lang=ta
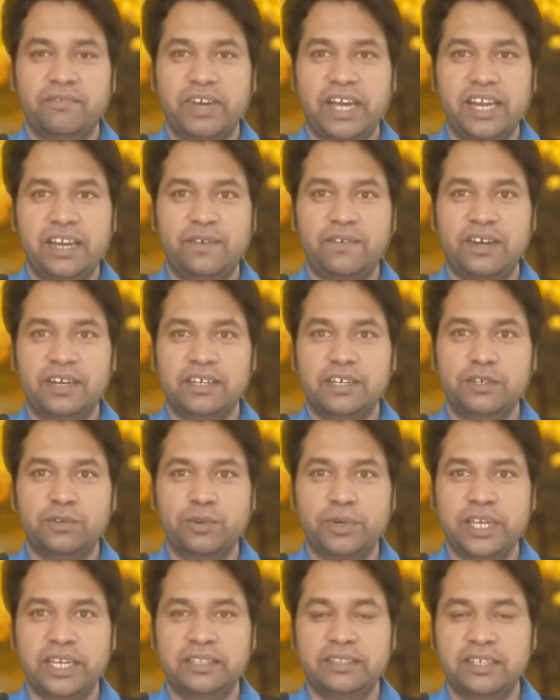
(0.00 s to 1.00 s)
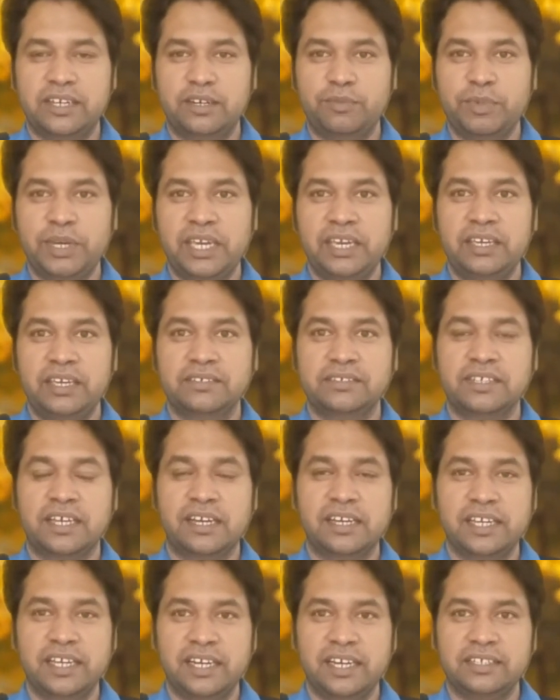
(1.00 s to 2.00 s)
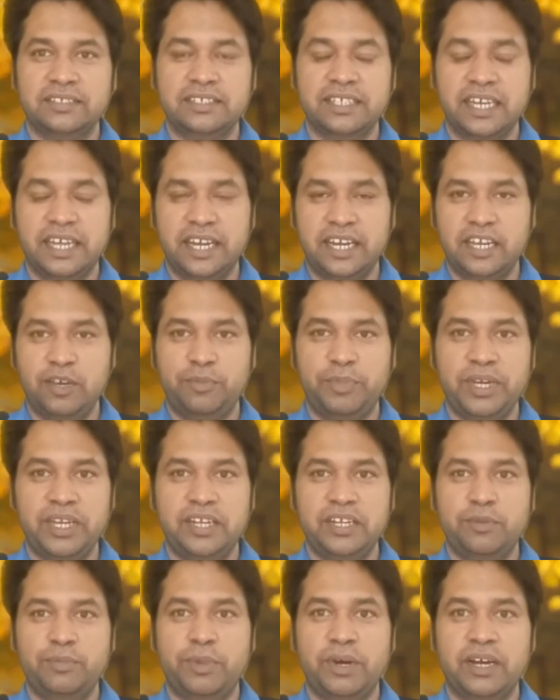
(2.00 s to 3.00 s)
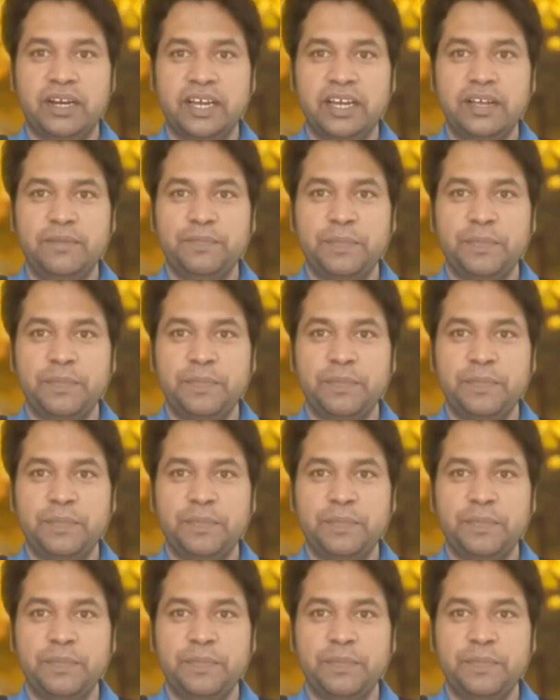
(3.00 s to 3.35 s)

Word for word: வேலை வாங்கக்கூடிய திறமைசாலிகளாக நிறைய பேர் இருப்பாங்க